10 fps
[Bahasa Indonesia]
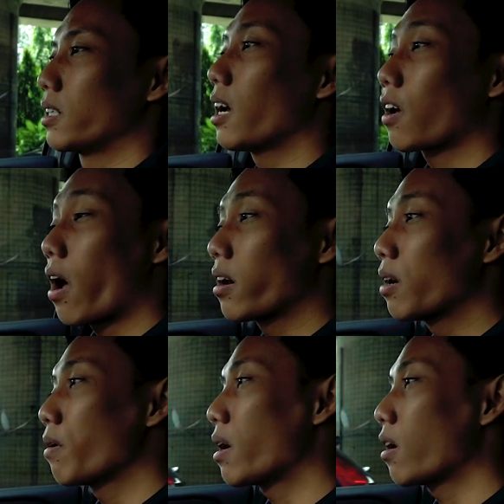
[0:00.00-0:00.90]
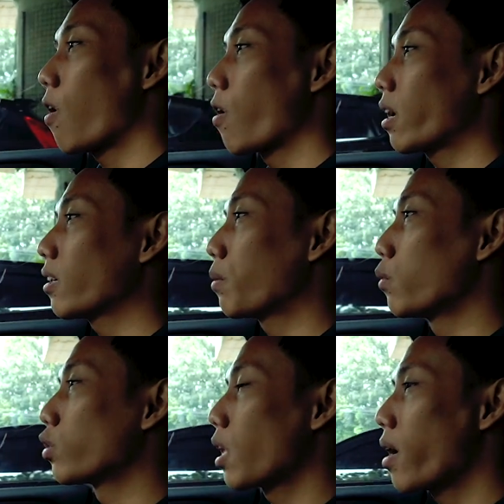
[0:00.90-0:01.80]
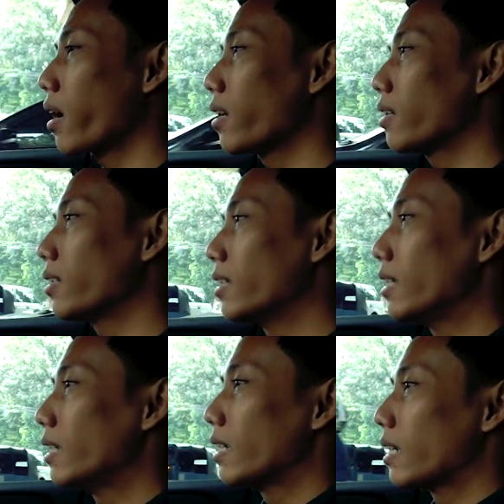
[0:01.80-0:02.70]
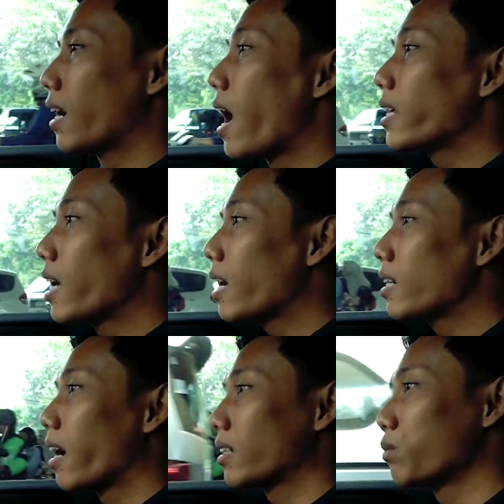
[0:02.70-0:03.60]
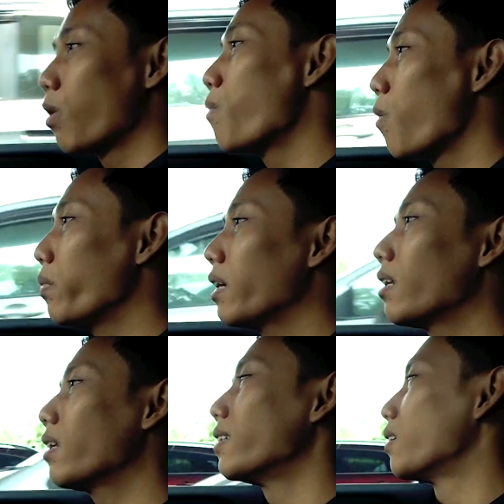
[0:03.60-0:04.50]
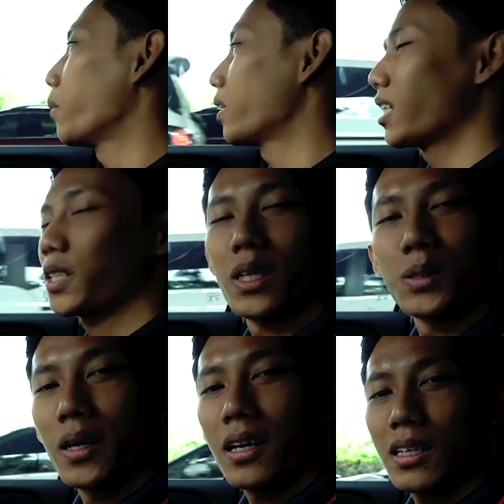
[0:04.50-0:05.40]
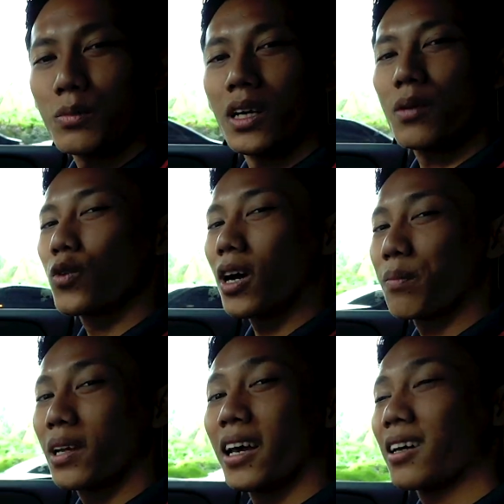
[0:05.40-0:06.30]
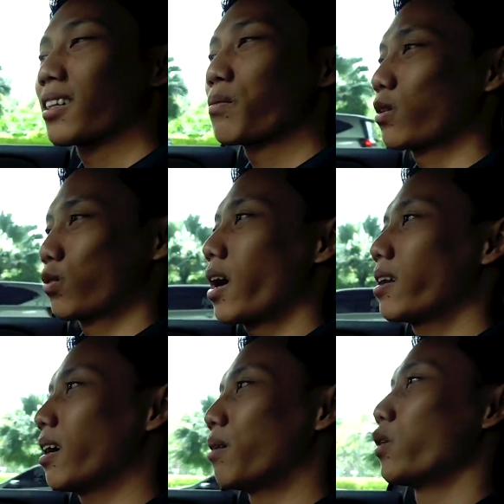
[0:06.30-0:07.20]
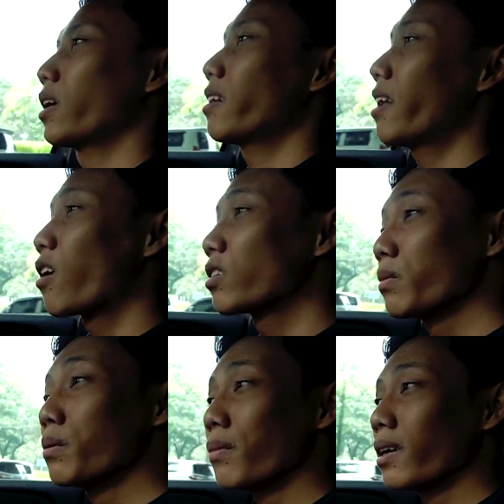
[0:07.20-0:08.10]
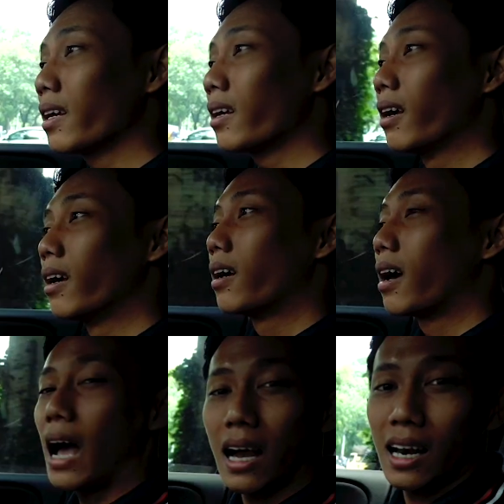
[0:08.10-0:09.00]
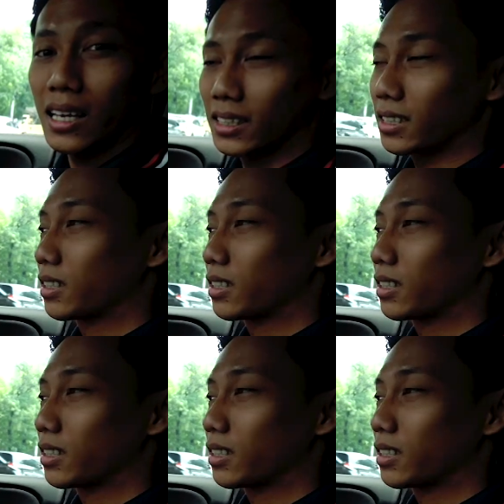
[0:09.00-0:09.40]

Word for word: Sehingga kalau Anda memang orang yang mengutamakan gaya dengan sebuah mobil Mercedes-Benz B class mungkin bukan pilihan yang tepat untuk Anda. Mungkin Anda harus lebih memilih A class.